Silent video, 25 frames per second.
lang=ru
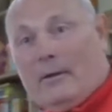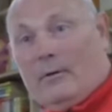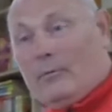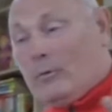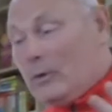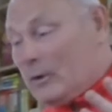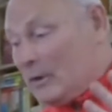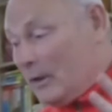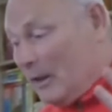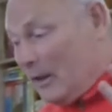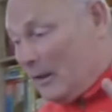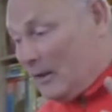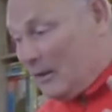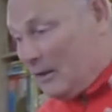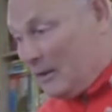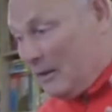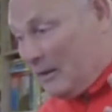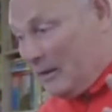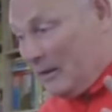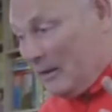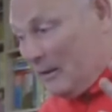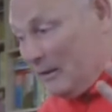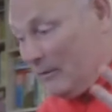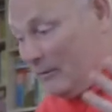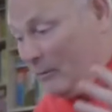Вот так,
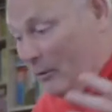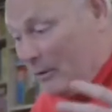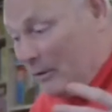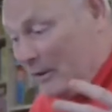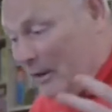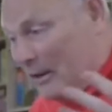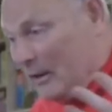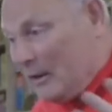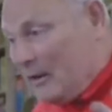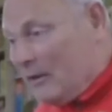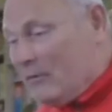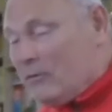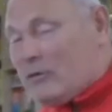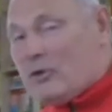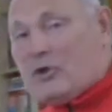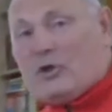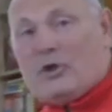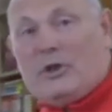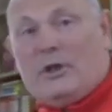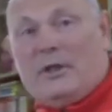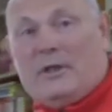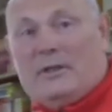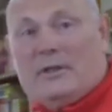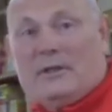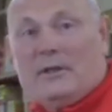вот так и в
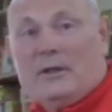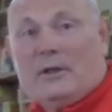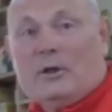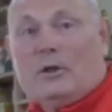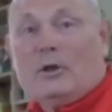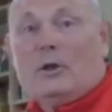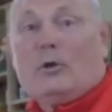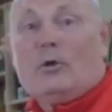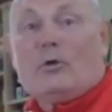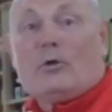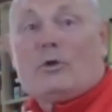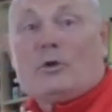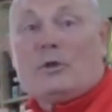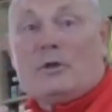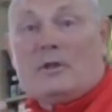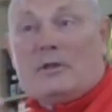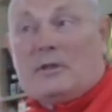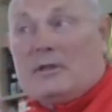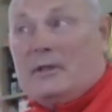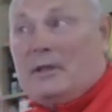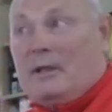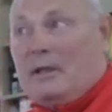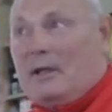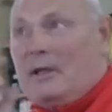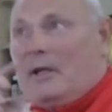жизни ты должен
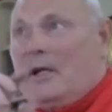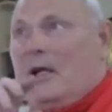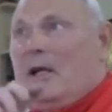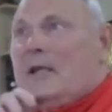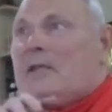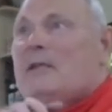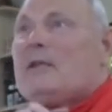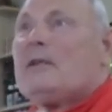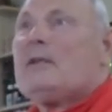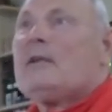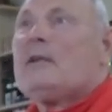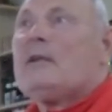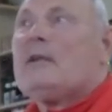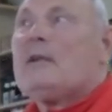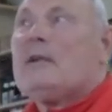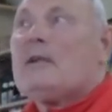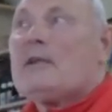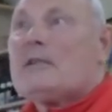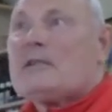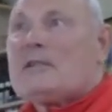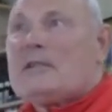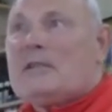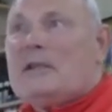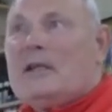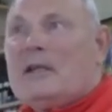сыграть,
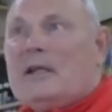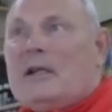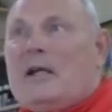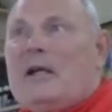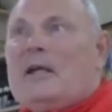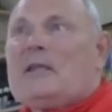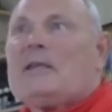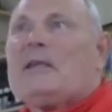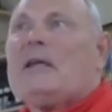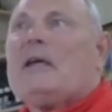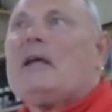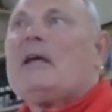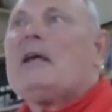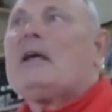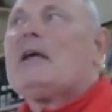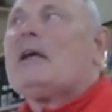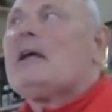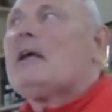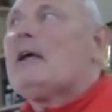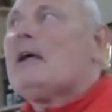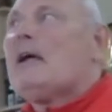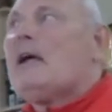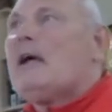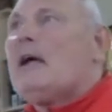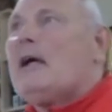сыграть
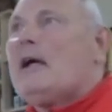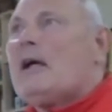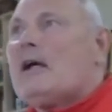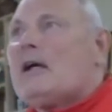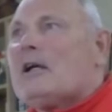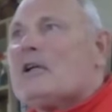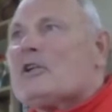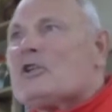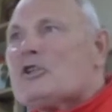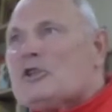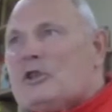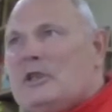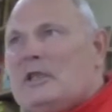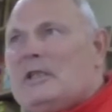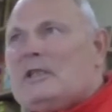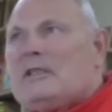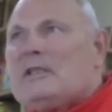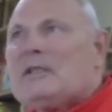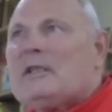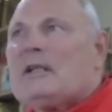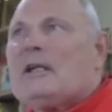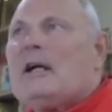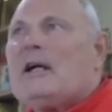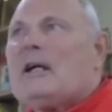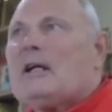
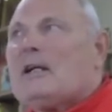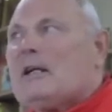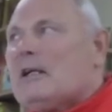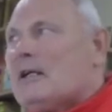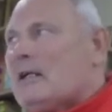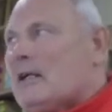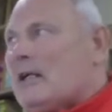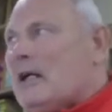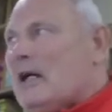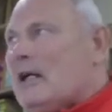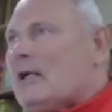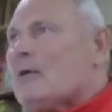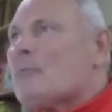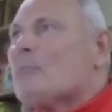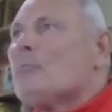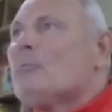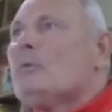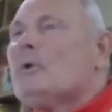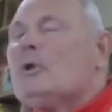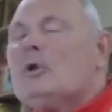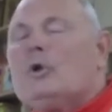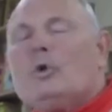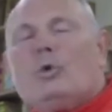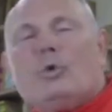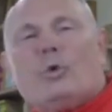жизнь как, как
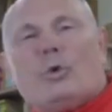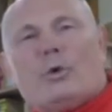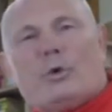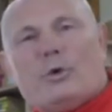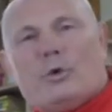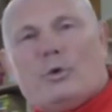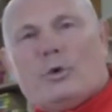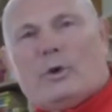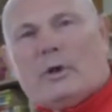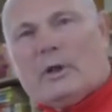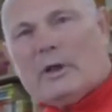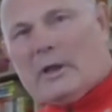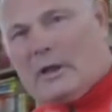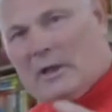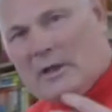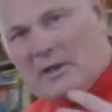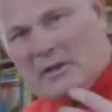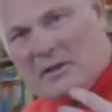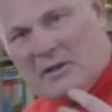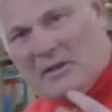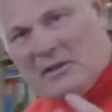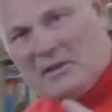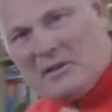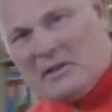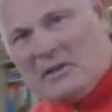мелодию,
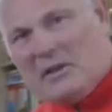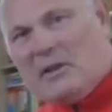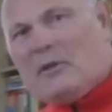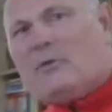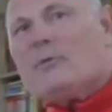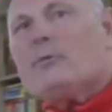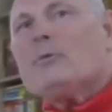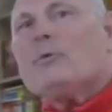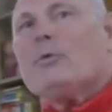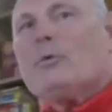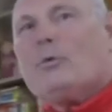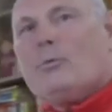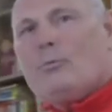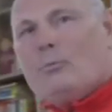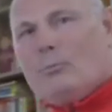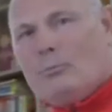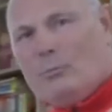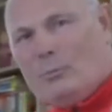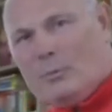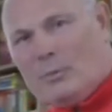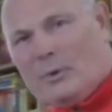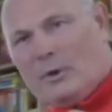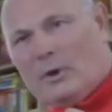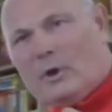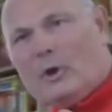красивую
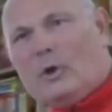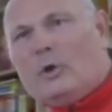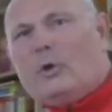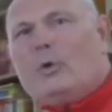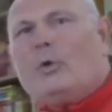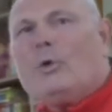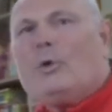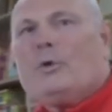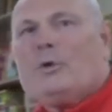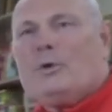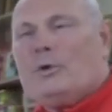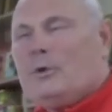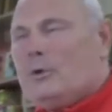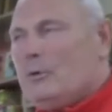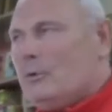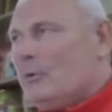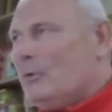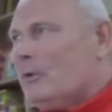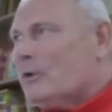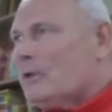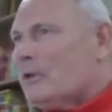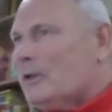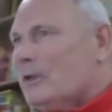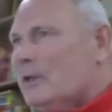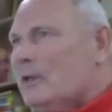мелодию
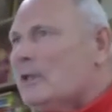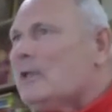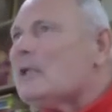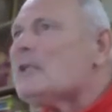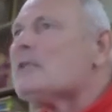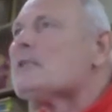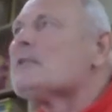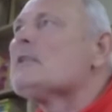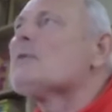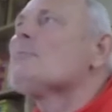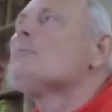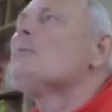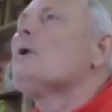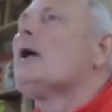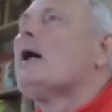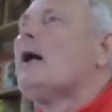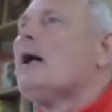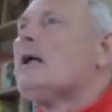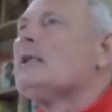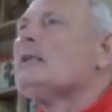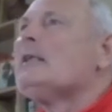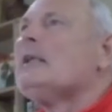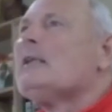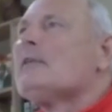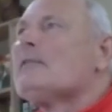вот для себя.
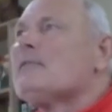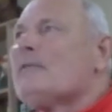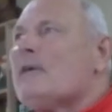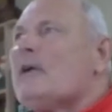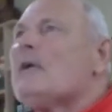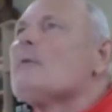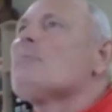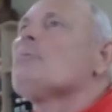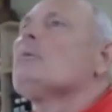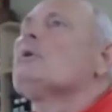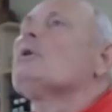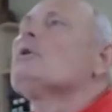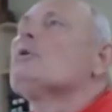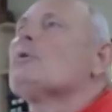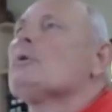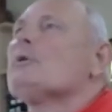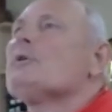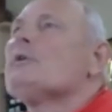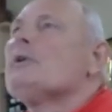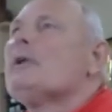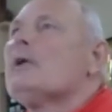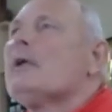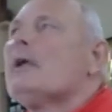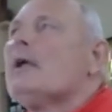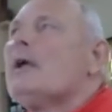Она твоя
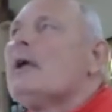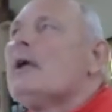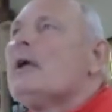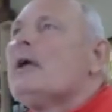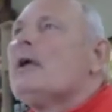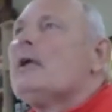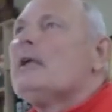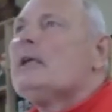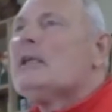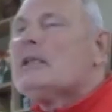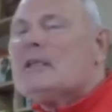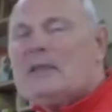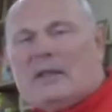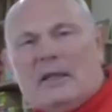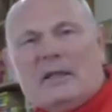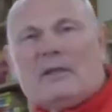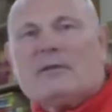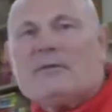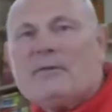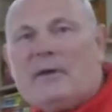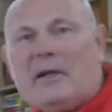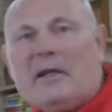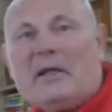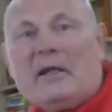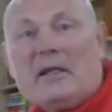мелодия. И ты
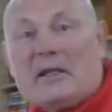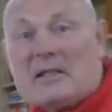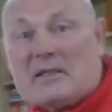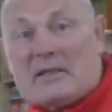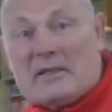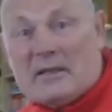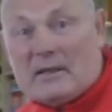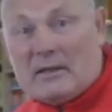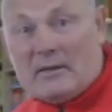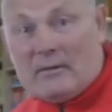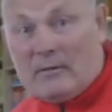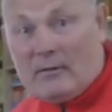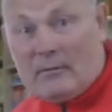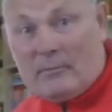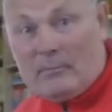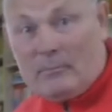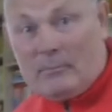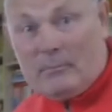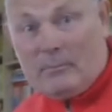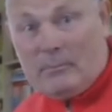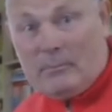творец этого.